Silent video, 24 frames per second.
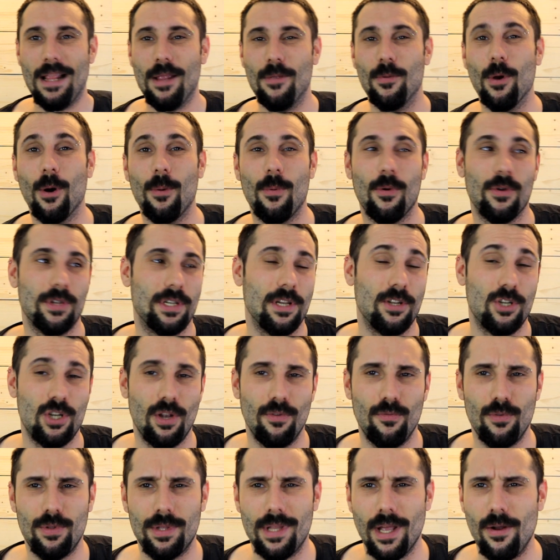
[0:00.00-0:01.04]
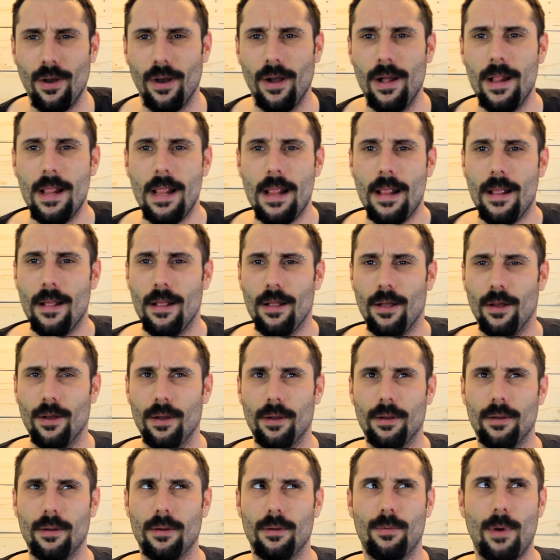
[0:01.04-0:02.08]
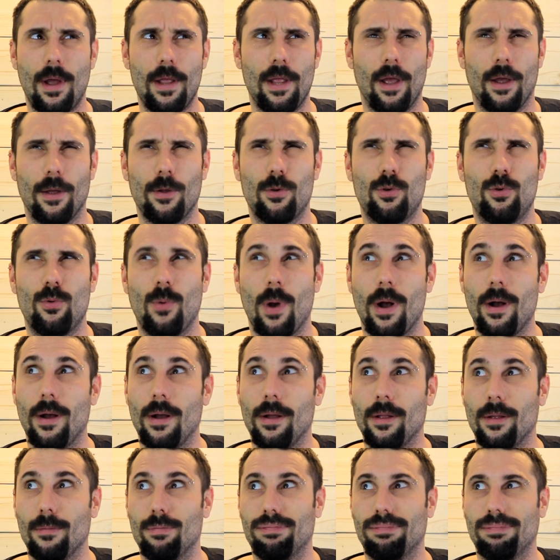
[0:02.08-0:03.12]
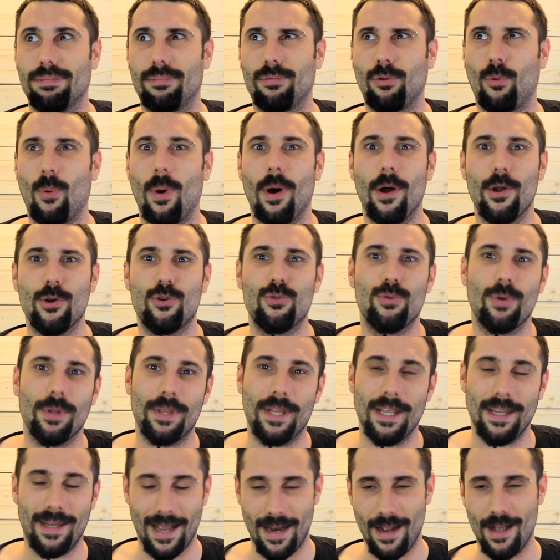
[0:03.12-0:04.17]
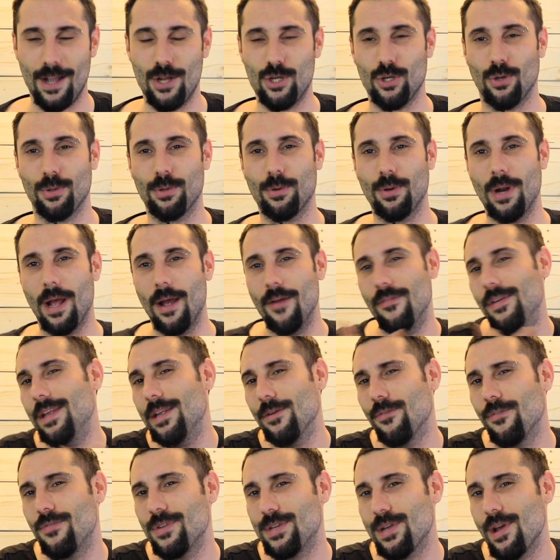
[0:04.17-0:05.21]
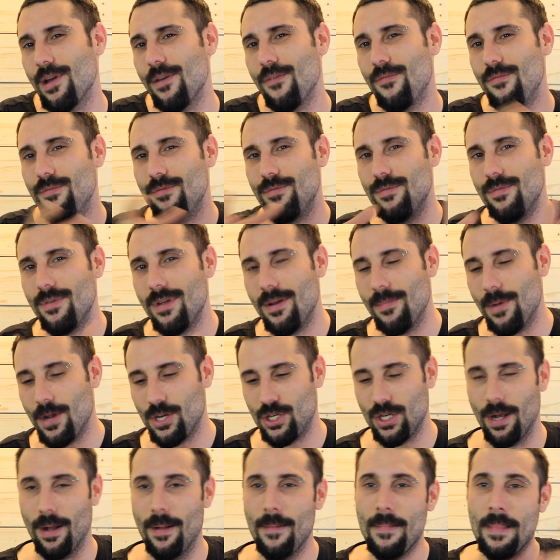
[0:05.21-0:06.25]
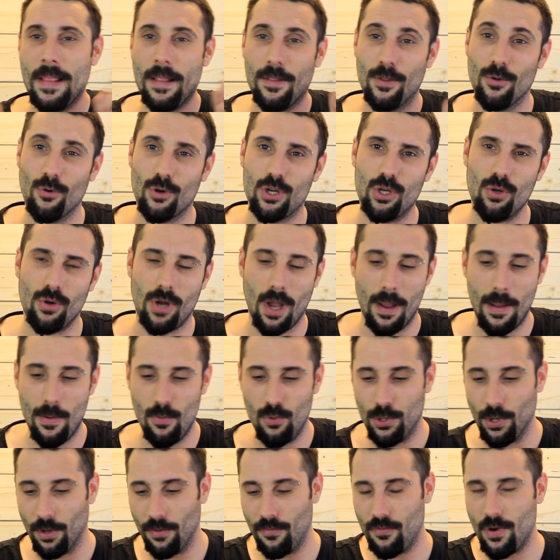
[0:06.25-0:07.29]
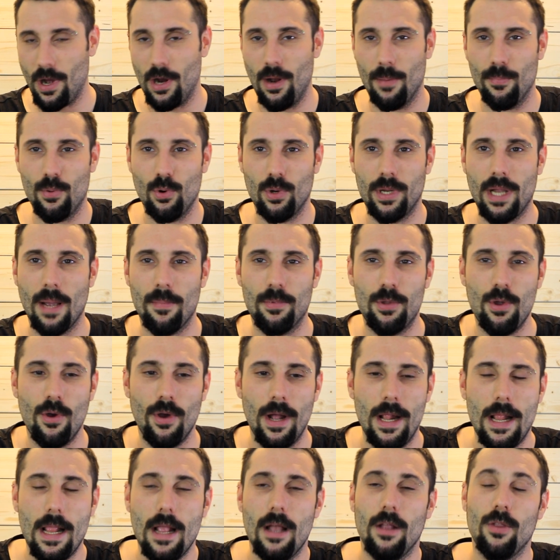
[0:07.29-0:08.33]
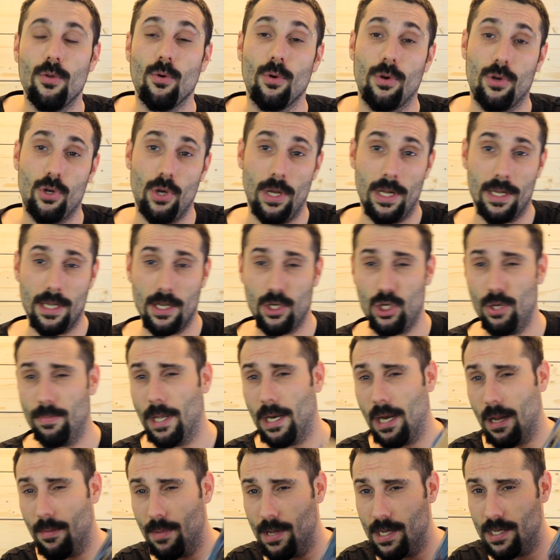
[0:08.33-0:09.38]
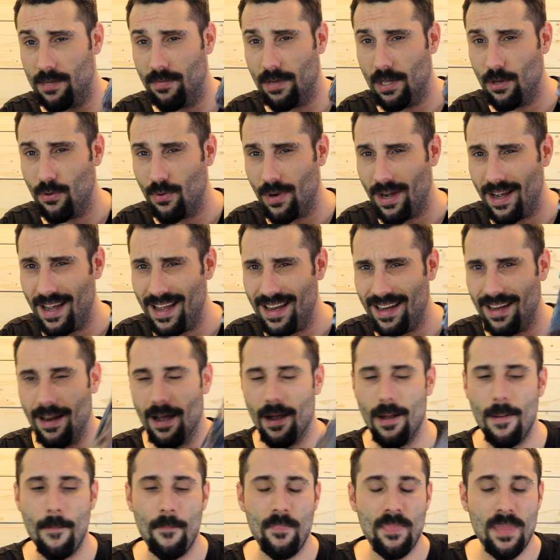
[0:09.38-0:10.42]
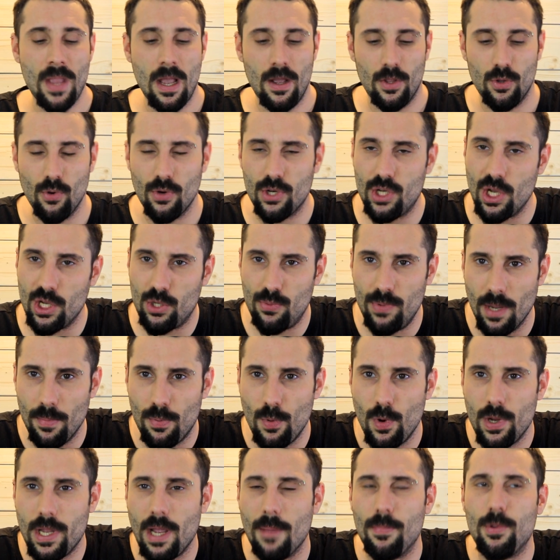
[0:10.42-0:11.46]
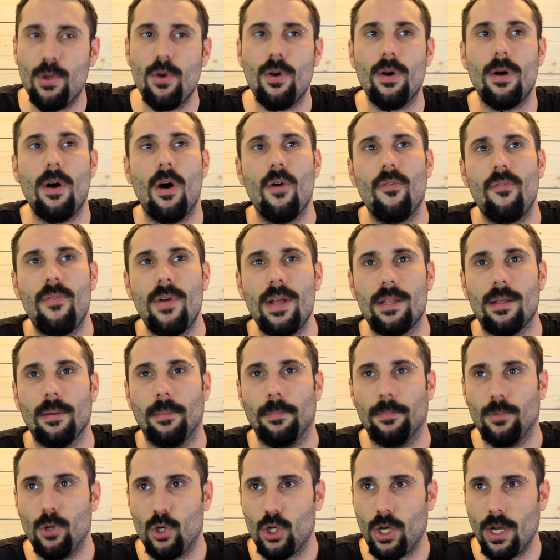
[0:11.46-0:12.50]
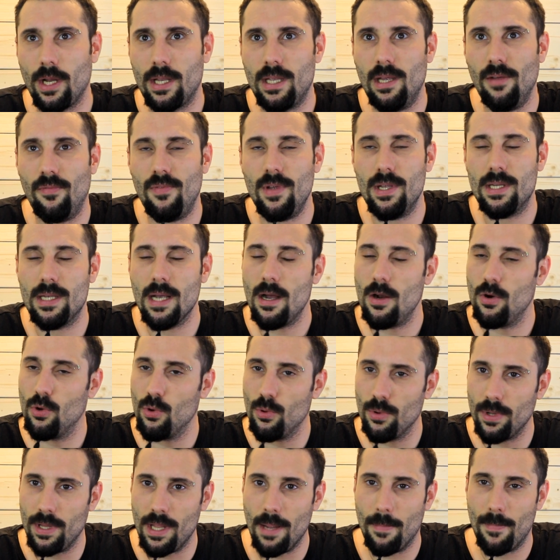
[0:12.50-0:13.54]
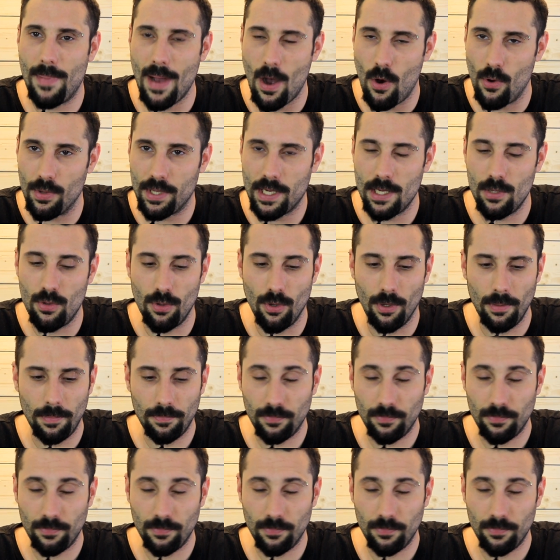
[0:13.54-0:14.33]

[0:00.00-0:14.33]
Non, bon, c'est déjà vu tout à l'heure. Euh, ouais, il y a quoi Trois jours de décalage entre la vidéo que vous avez vue et le machin. Donc j'ai quand même eu le temps de voir un peu le capteur. Donc il s'agit bien de la liste vidéo, elle est là. Donc j'essuie un peu le capteur. En fait, je rectifie ça, l'eau n'est pas rentrée dedans.